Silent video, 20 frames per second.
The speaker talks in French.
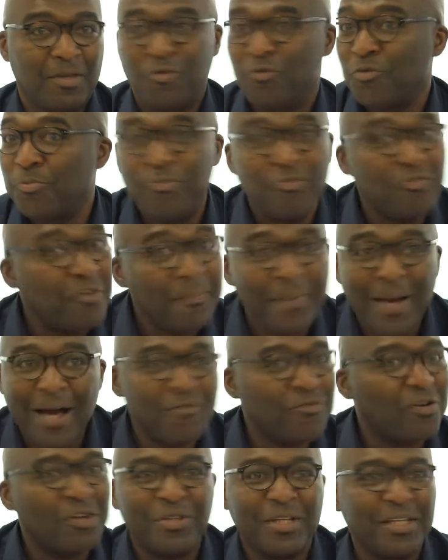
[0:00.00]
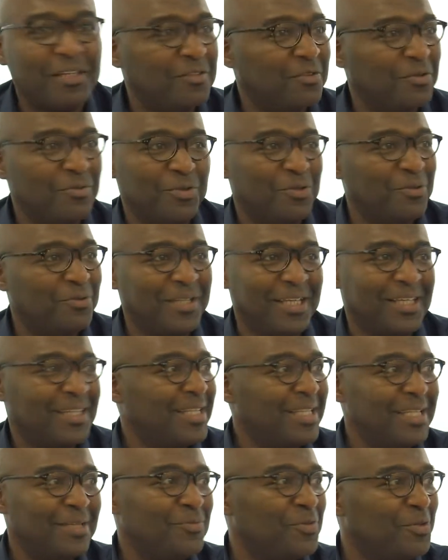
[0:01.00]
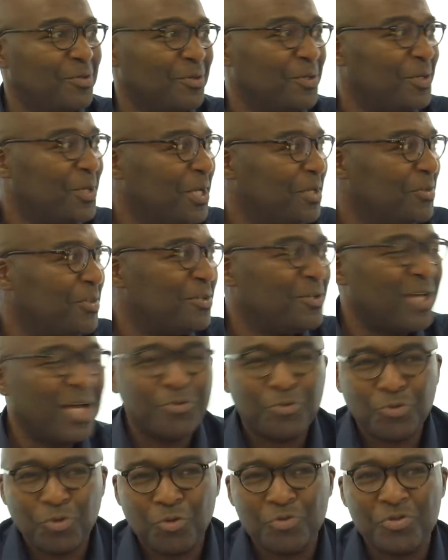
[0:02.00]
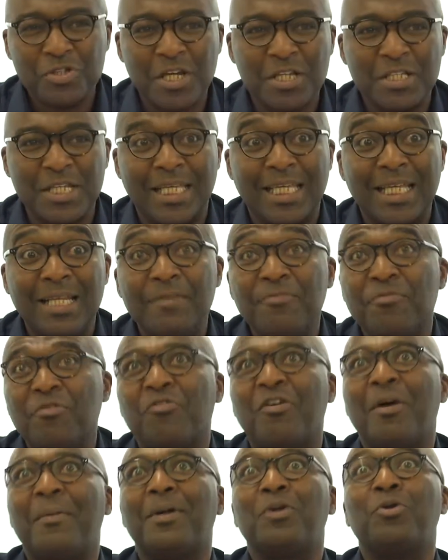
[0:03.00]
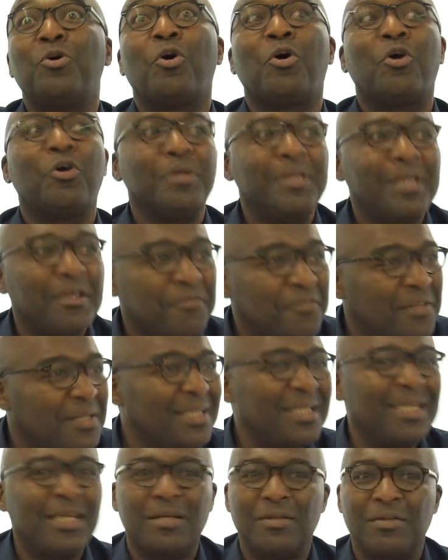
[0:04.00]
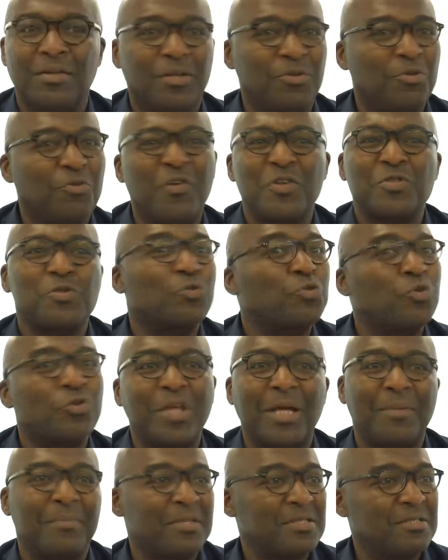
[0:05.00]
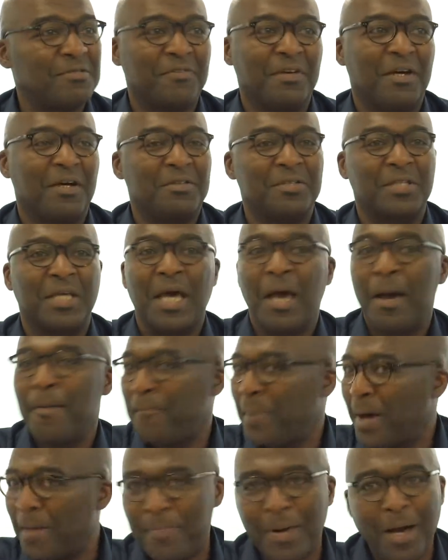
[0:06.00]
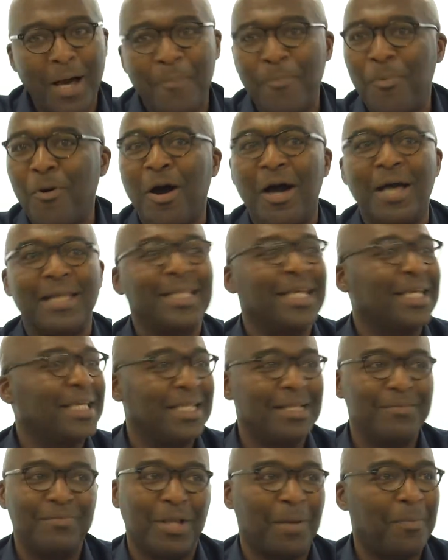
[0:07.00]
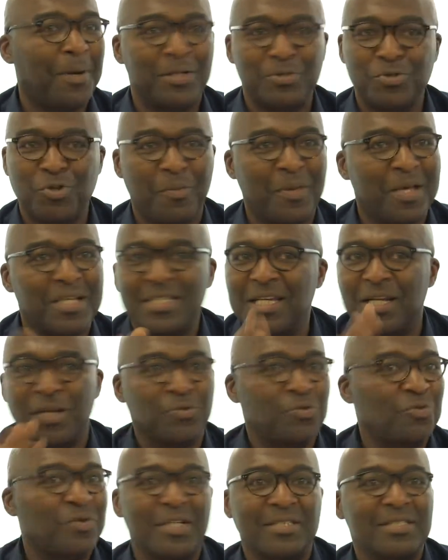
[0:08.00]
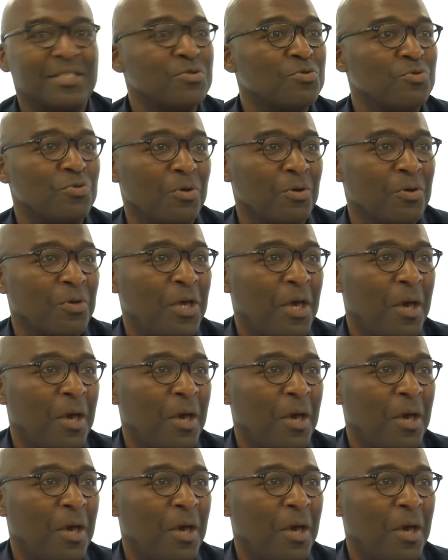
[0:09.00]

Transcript: vous pouvez pas avoir d'équilibre, de, taux de change d'équilibre, il faut vraiment le redéfinir de façon totalement différente. Pas par rapport à un équilibre de la balance commerciale, en tout cas, c'est sûr.